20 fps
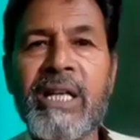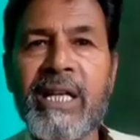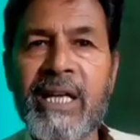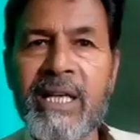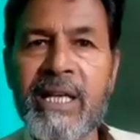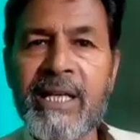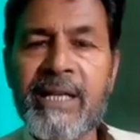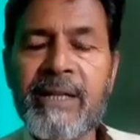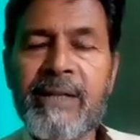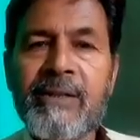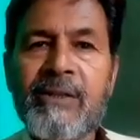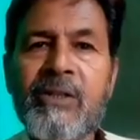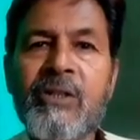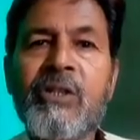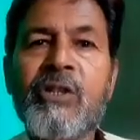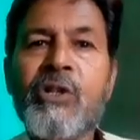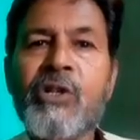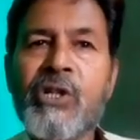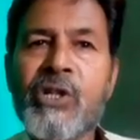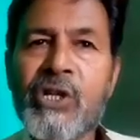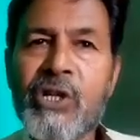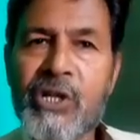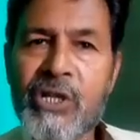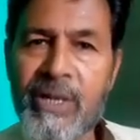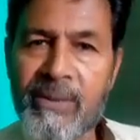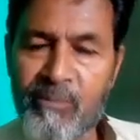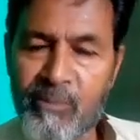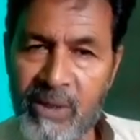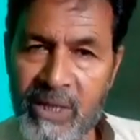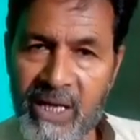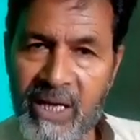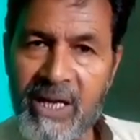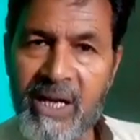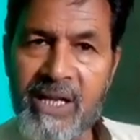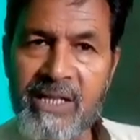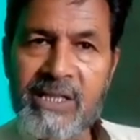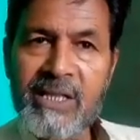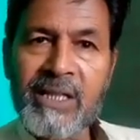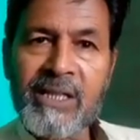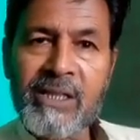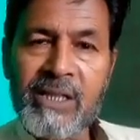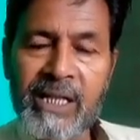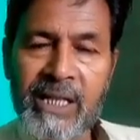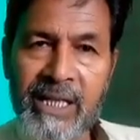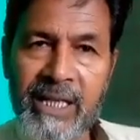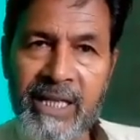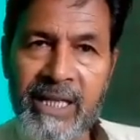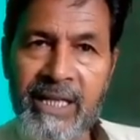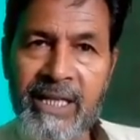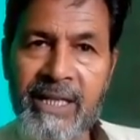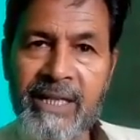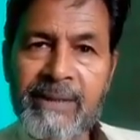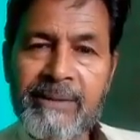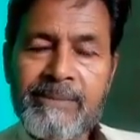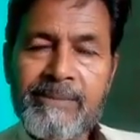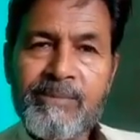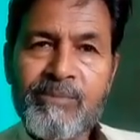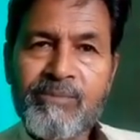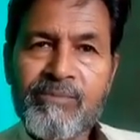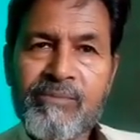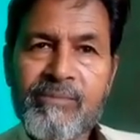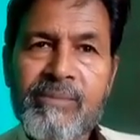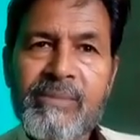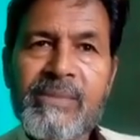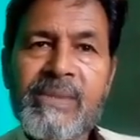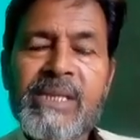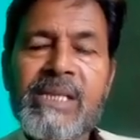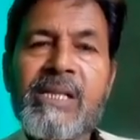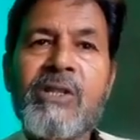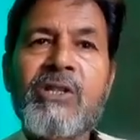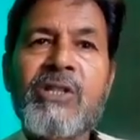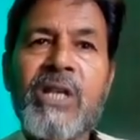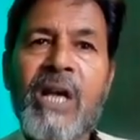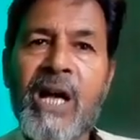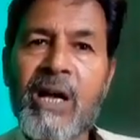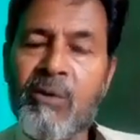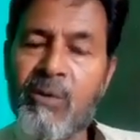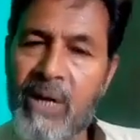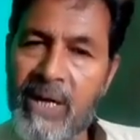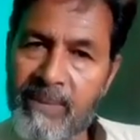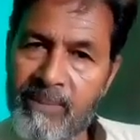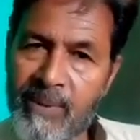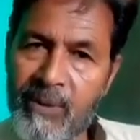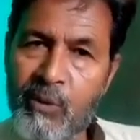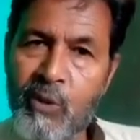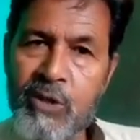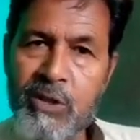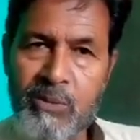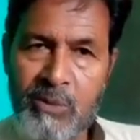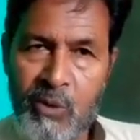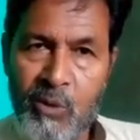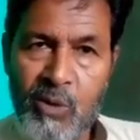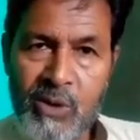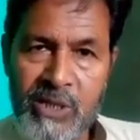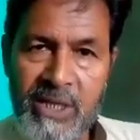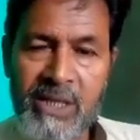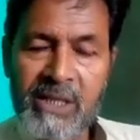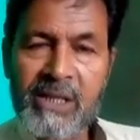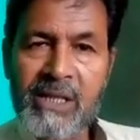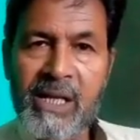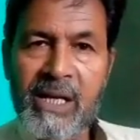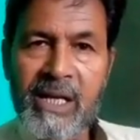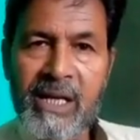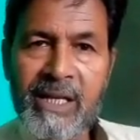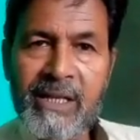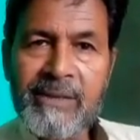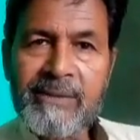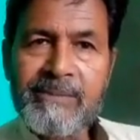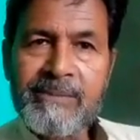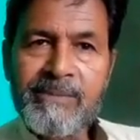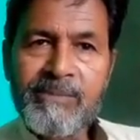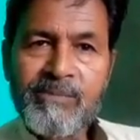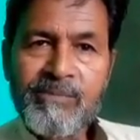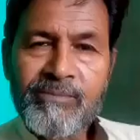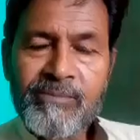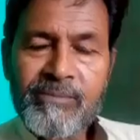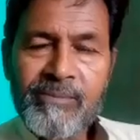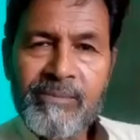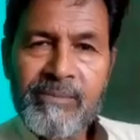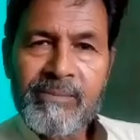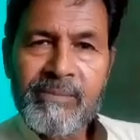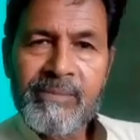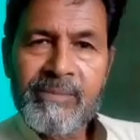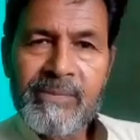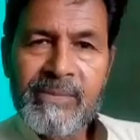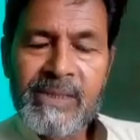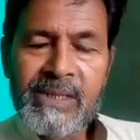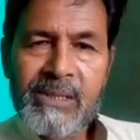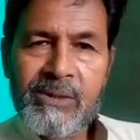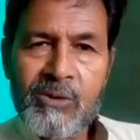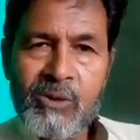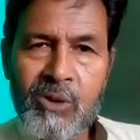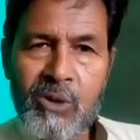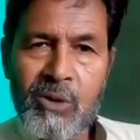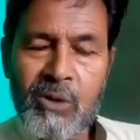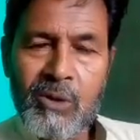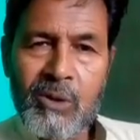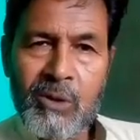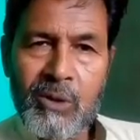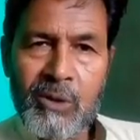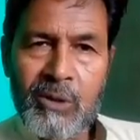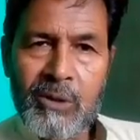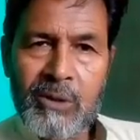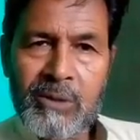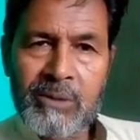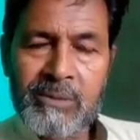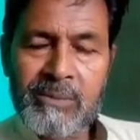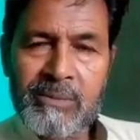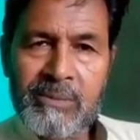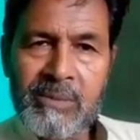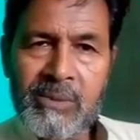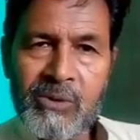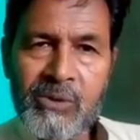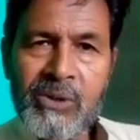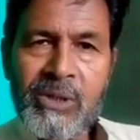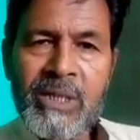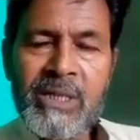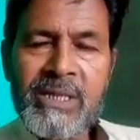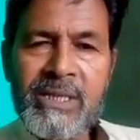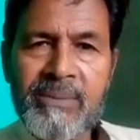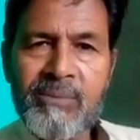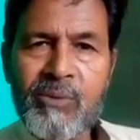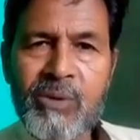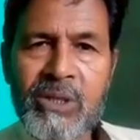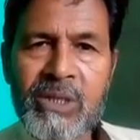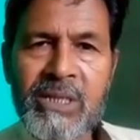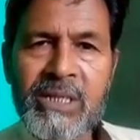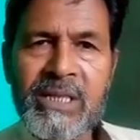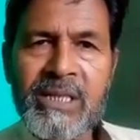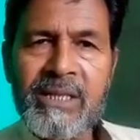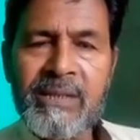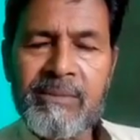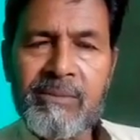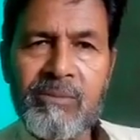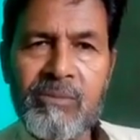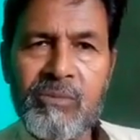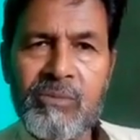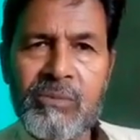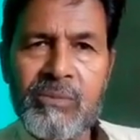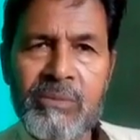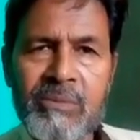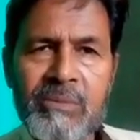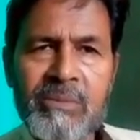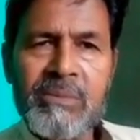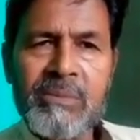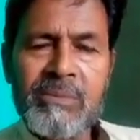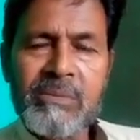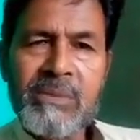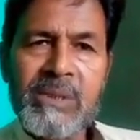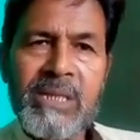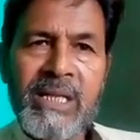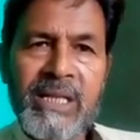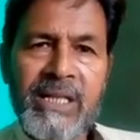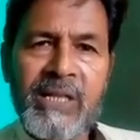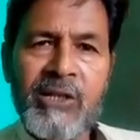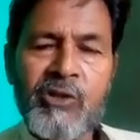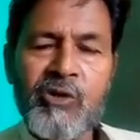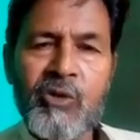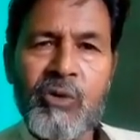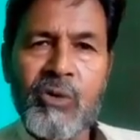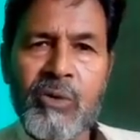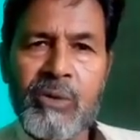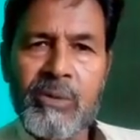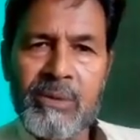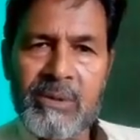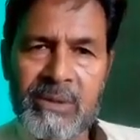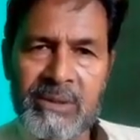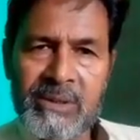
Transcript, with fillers: हैं शीशम भी लगा सकते हैं सागवान भी उसमें हो सकता है तो ये सब चीज़ें हैं जो